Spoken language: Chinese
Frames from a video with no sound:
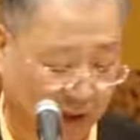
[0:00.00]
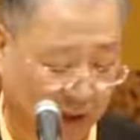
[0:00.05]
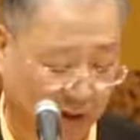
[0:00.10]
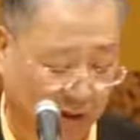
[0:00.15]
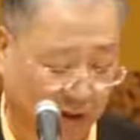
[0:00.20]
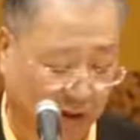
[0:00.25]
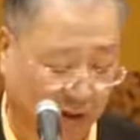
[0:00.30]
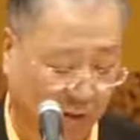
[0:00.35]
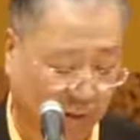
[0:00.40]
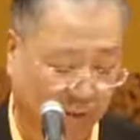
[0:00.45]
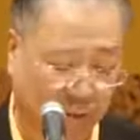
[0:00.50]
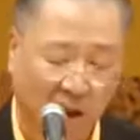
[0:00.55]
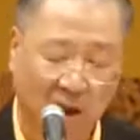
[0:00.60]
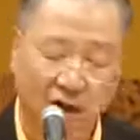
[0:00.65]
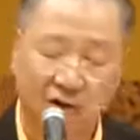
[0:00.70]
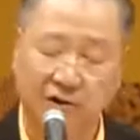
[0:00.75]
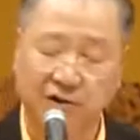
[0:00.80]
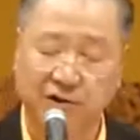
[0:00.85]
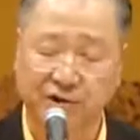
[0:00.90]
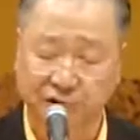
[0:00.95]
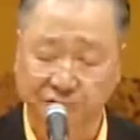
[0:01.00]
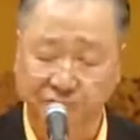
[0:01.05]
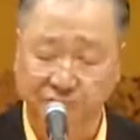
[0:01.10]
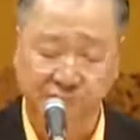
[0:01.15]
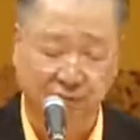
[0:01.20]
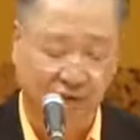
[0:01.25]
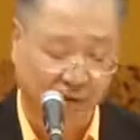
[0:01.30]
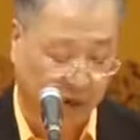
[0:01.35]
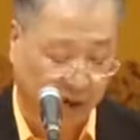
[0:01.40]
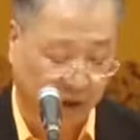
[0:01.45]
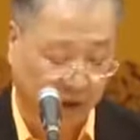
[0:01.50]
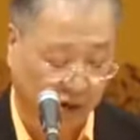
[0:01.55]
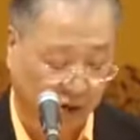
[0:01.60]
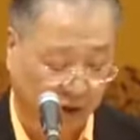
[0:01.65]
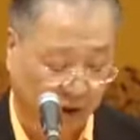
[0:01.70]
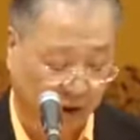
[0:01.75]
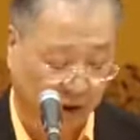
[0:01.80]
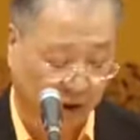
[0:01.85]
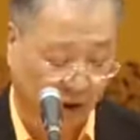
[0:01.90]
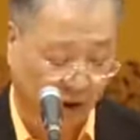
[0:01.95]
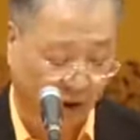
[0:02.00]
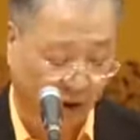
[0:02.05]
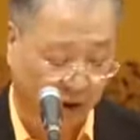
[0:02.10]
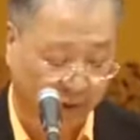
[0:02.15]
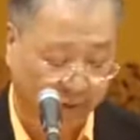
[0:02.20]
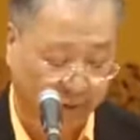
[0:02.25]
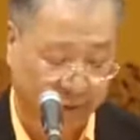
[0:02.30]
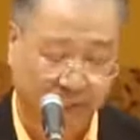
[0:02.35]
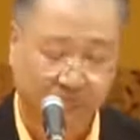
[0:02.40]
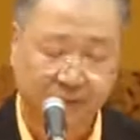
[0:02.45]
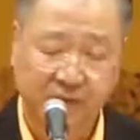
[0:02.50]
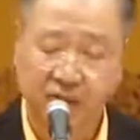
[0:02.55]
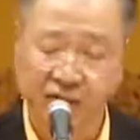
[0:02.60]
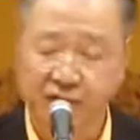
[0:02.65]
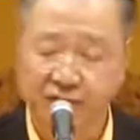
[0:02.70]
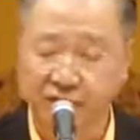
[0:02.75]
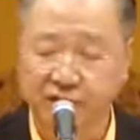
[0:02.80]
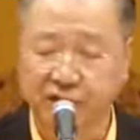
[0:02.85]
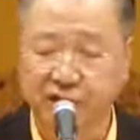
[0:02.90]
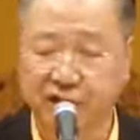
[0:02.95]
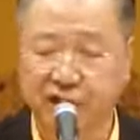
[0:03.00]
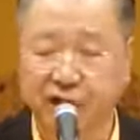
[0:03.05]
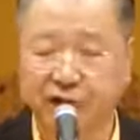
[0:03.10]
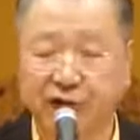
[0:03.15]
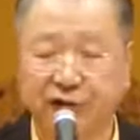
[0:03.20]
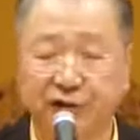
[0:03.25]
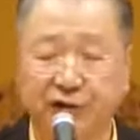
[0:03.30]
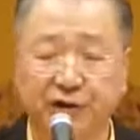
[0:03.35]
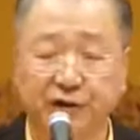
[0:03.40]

头，徐徐的说道：“其实